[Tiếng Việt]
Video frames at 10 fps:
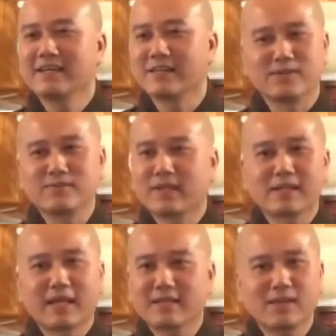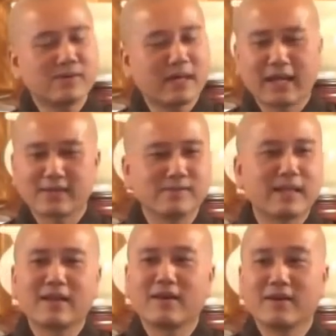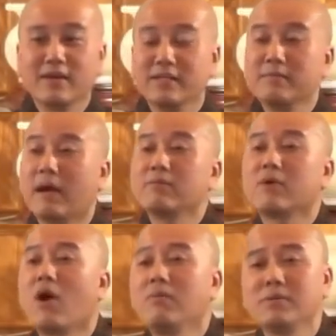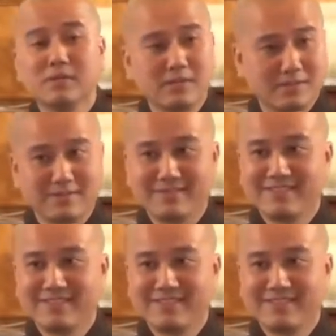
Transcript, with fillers: thì chúng ta thấy tối ngày chúng ta lo. Nhưng mà không có không được,